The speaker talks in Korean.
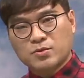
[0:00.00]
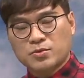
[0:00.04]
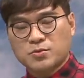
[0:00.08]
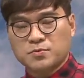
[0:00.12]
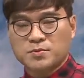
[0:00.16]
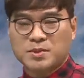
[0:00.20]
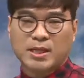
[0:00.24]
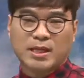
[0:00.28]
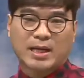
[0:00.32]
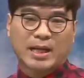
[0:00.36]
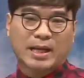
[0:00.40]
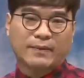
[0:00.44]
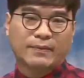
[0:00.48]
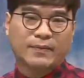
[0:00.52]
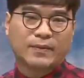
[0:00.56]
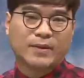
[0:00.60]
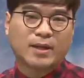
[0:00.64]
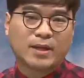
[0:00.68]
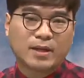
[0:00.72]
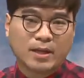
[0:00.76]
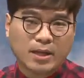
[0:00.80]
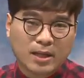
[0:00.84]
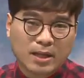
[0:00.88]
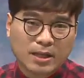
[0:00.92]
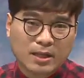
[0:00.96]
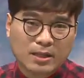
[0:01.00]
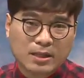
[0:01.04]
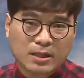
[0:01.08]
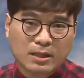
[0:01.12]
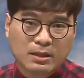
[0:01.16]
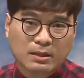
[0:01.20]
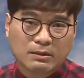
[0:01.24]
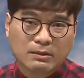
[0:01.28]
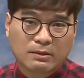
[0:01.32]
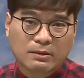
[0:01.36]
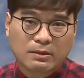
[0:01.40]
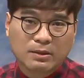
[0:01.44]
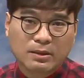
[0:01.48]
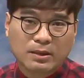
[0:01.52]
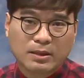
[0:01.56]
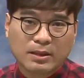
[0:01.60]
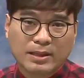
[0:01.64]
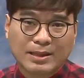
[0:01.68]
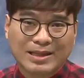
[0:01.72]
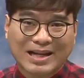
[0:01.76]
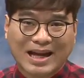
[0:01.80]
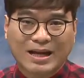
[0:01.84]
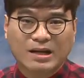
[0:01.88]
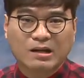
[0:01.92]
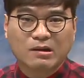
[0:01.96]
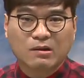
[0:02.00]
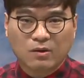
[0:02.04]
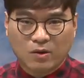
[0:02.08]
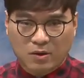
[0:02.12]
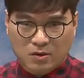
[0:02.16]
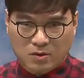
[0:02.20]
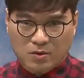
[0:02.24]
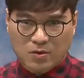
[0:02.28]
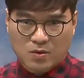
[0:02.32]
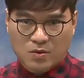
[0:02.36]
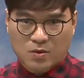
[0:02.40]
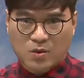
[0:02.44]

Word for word: 좀 잘 안 되네 라는 거,